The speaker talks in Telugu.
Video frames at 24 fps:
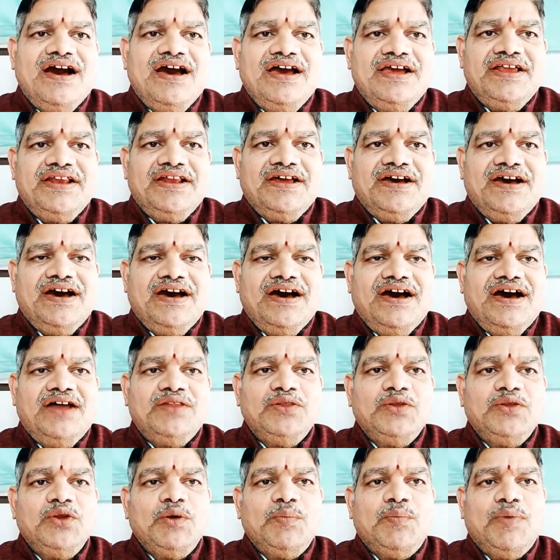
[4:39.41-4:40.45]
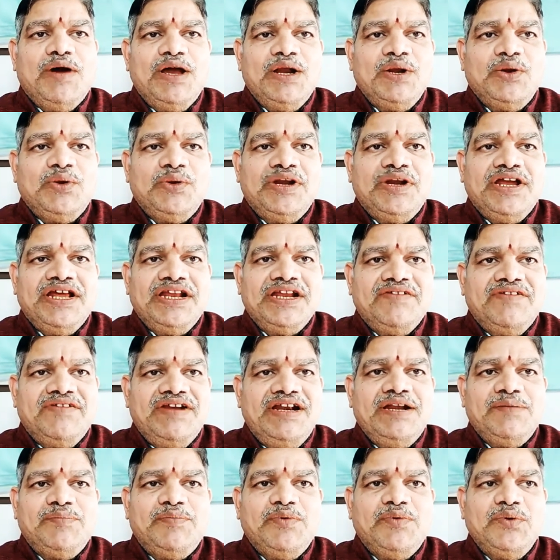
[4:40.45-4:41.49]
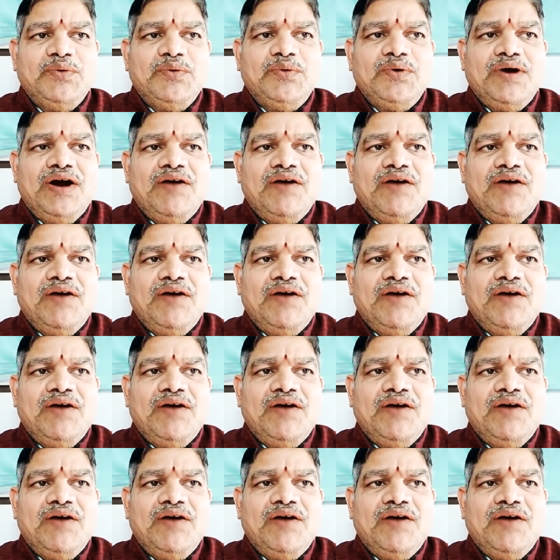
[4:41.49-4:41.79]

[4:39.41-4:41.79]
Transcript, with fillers: ఆయన అందులో పాల్గొనడానికి వెళ్ళినప్పుడు